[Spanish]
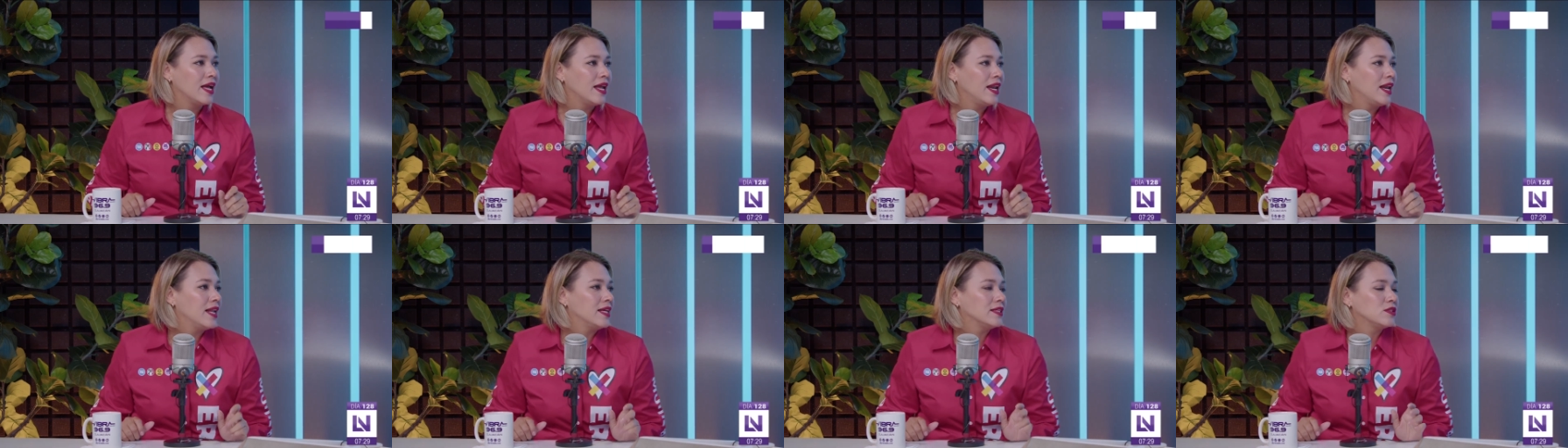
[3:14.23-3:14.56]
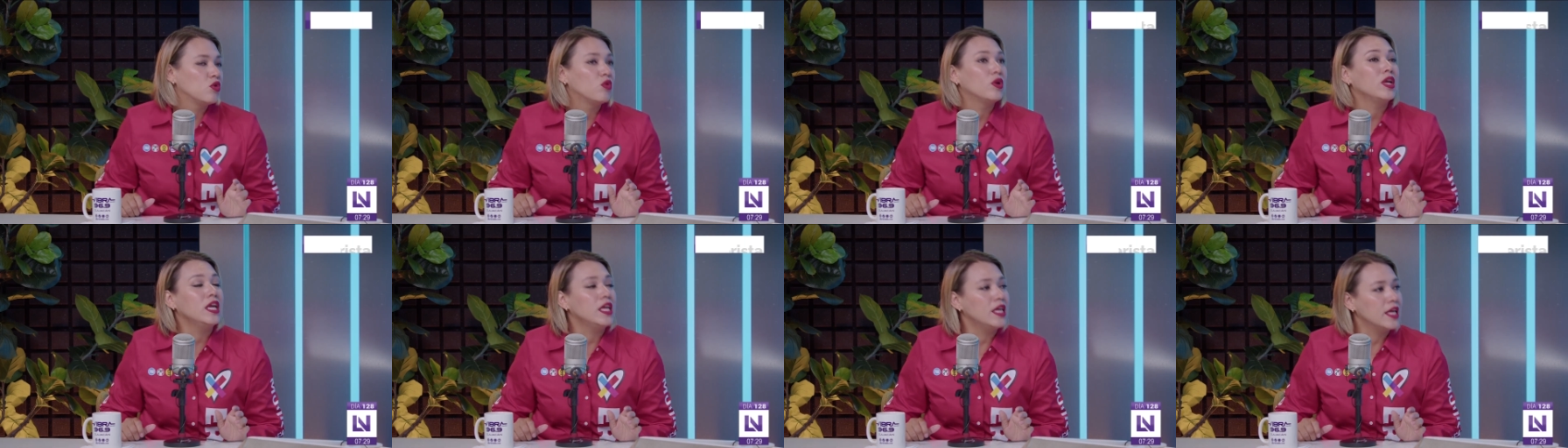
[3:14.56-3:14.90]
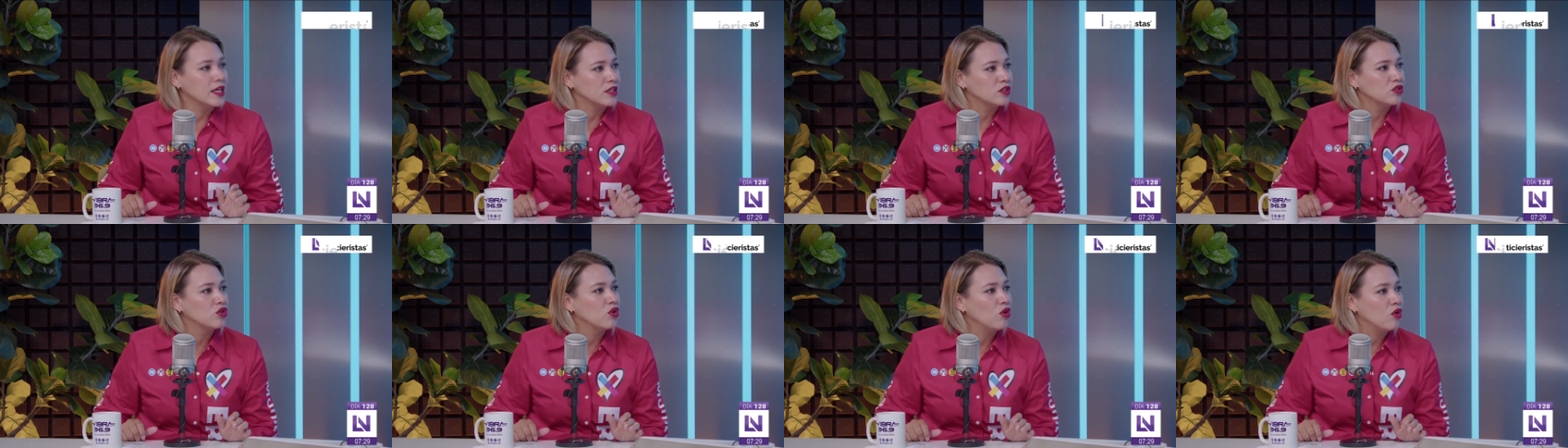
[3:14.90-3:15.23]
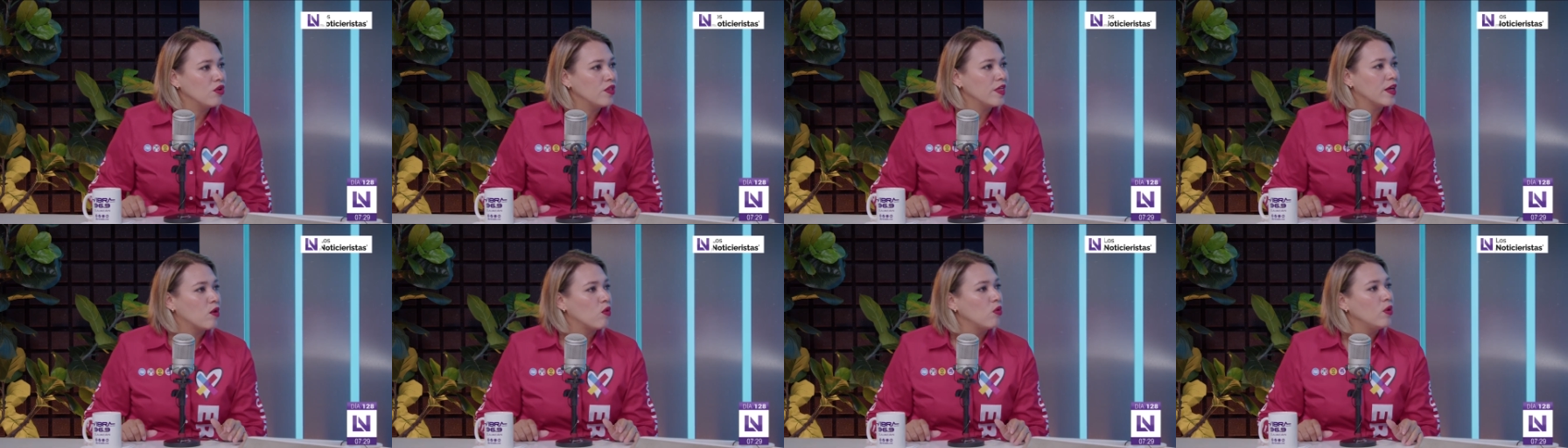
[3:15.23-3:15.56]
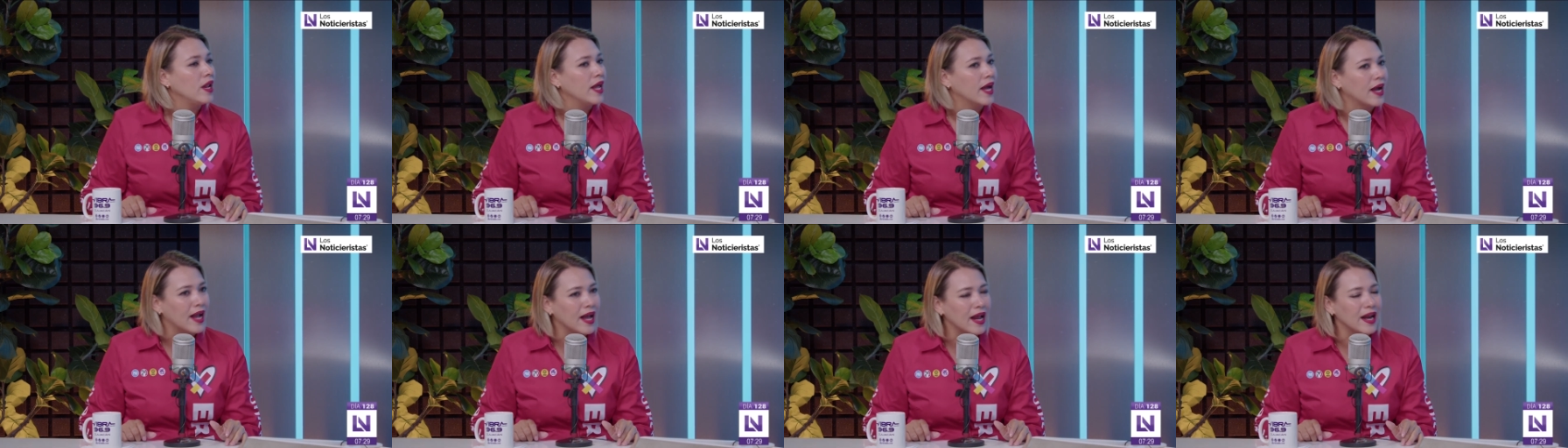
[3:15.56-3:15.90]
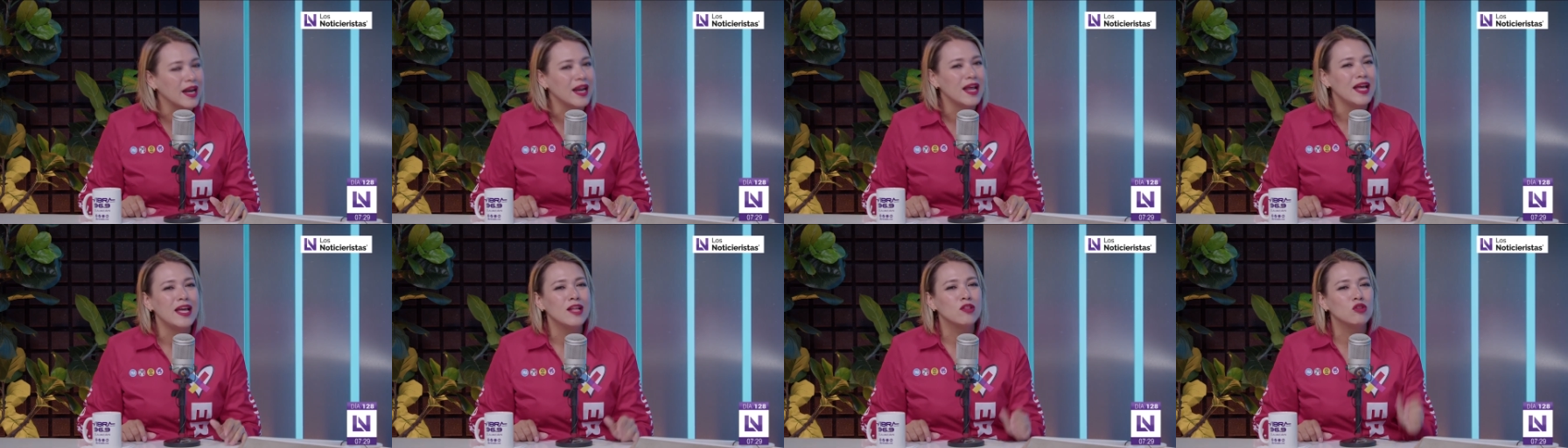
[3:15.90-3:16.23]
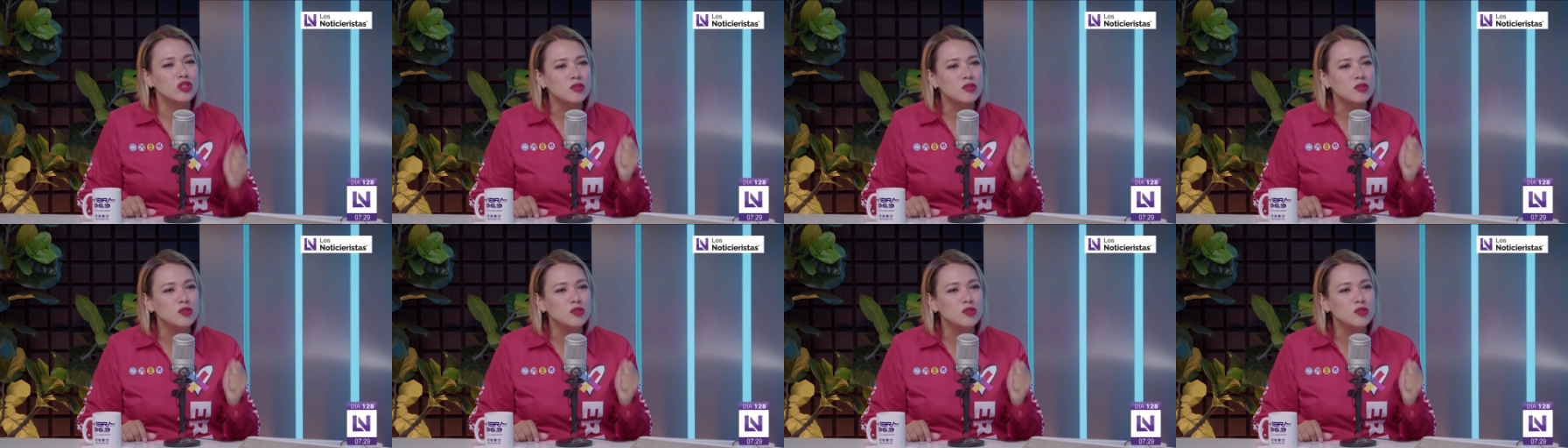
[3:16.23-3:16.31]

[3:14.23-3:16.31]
en las orillas de Culiacán.